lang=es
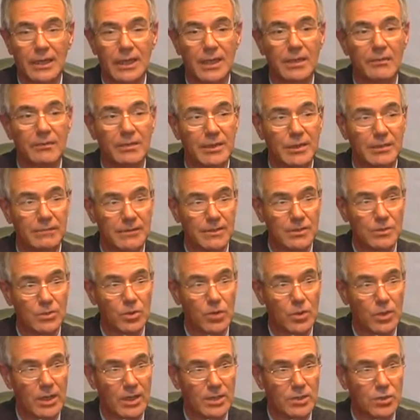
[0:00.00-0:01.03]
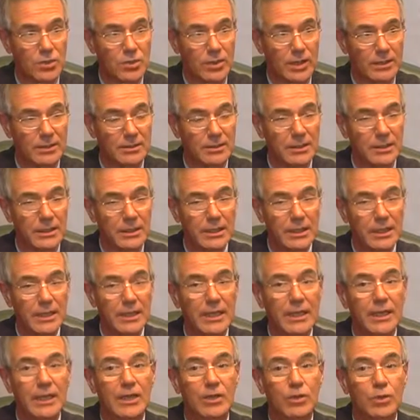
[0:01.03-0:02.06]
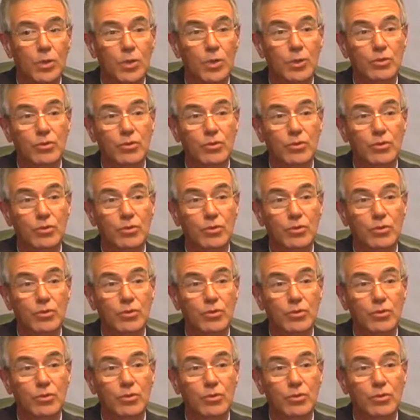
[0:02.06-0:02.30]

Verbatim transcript: en el beneficio de la ciudad. Todos